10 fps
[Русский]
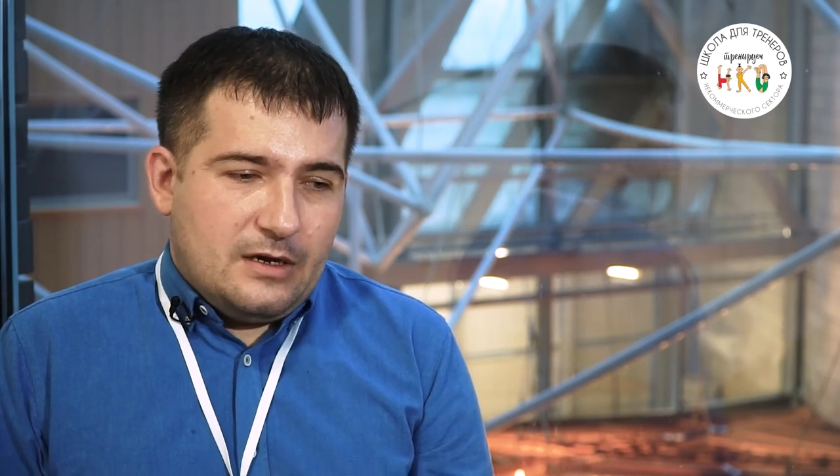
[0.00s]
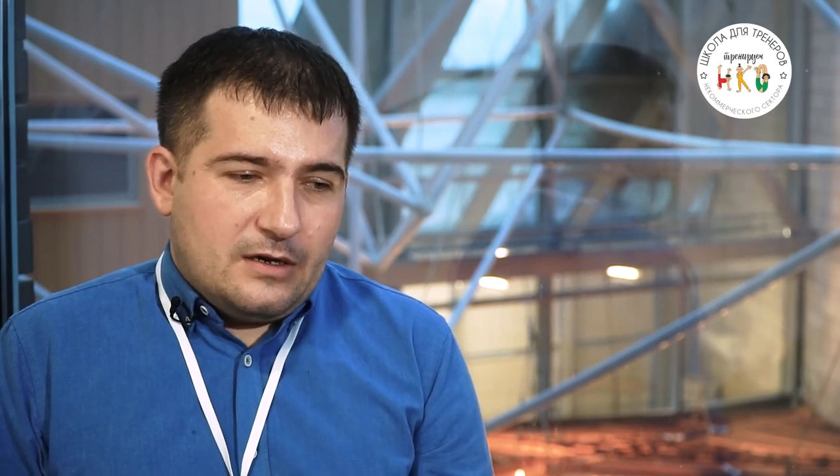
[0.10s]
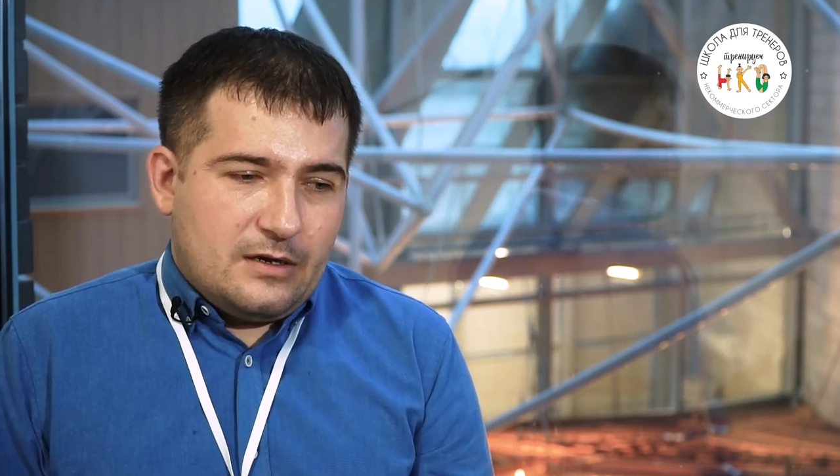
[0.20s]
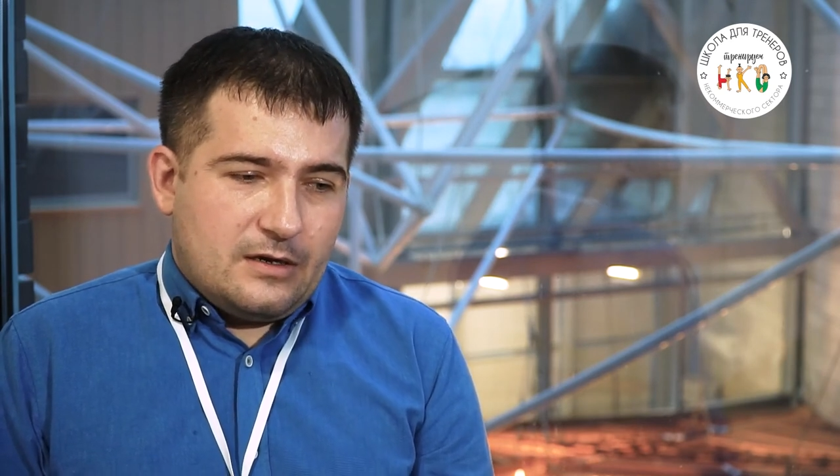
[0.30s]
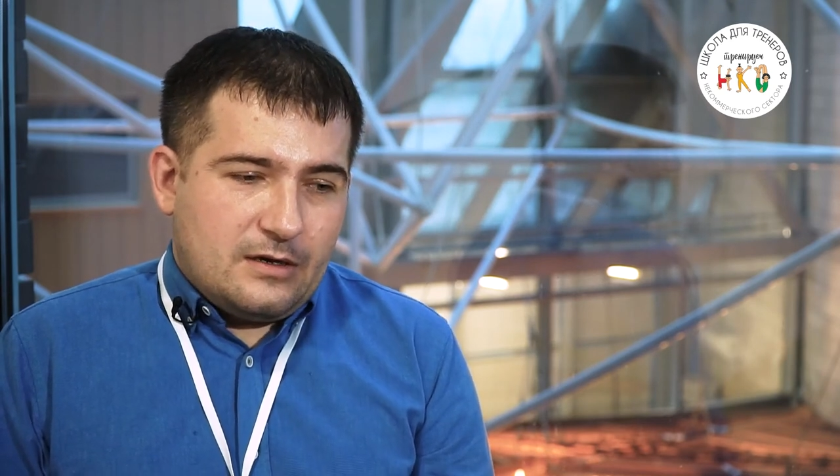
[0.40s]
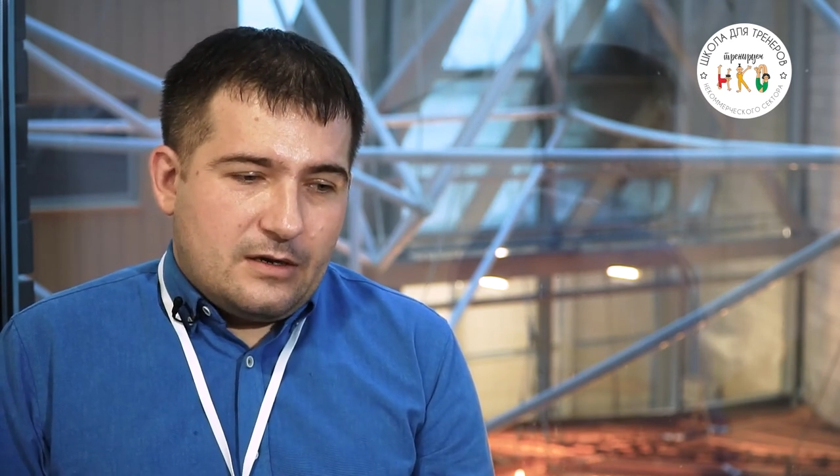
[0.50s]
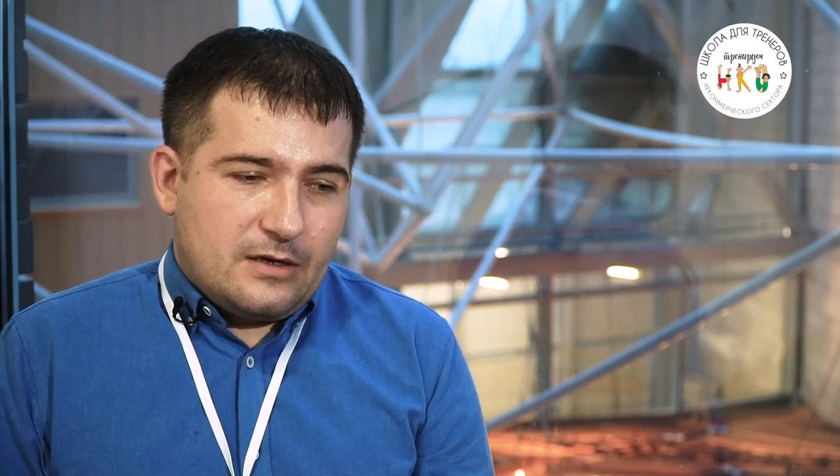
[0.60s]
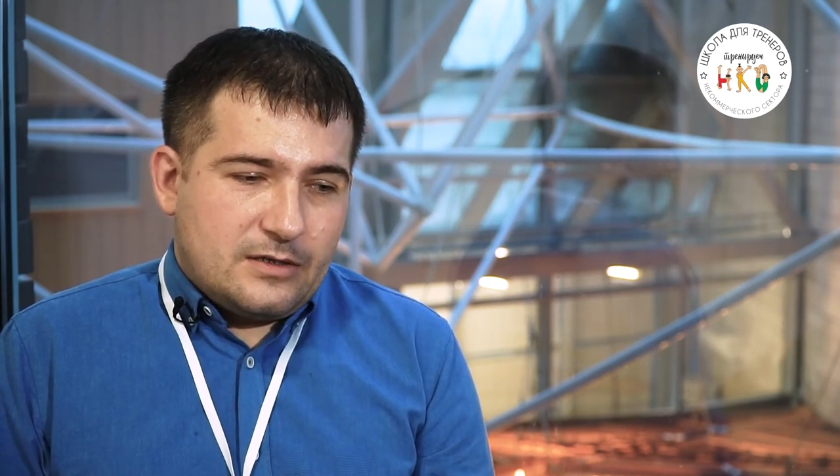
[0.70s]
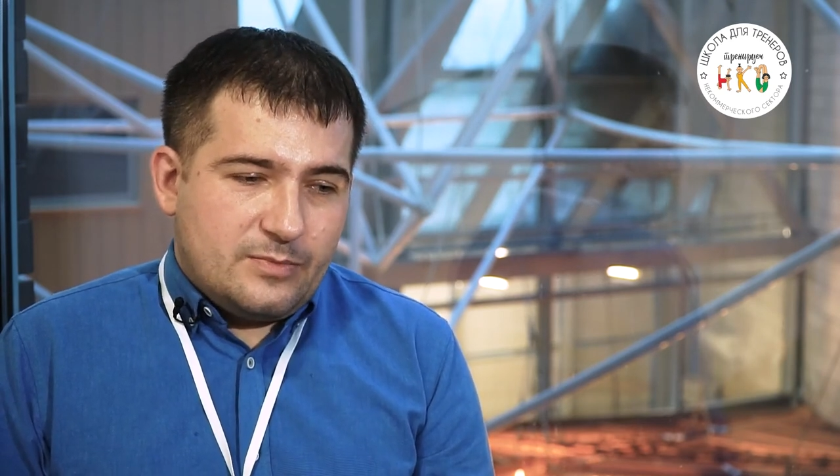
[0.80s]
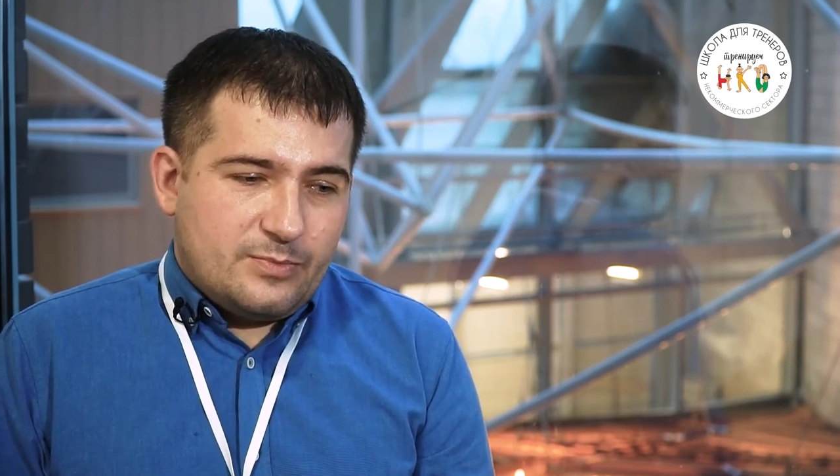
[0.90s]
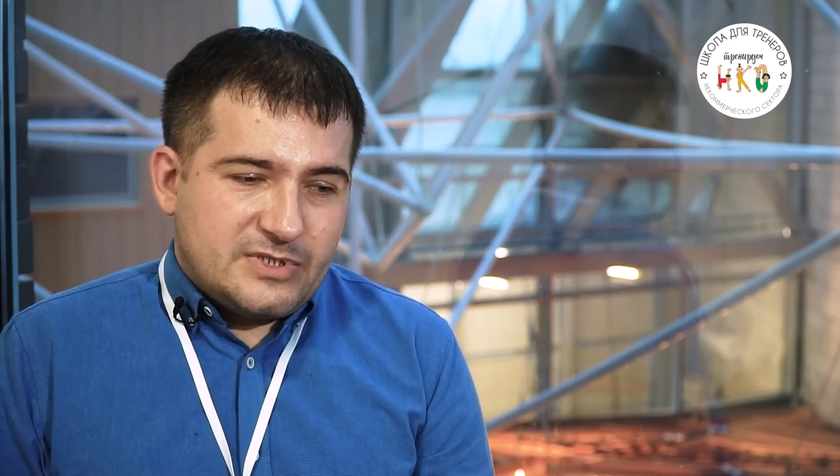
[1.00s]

а, они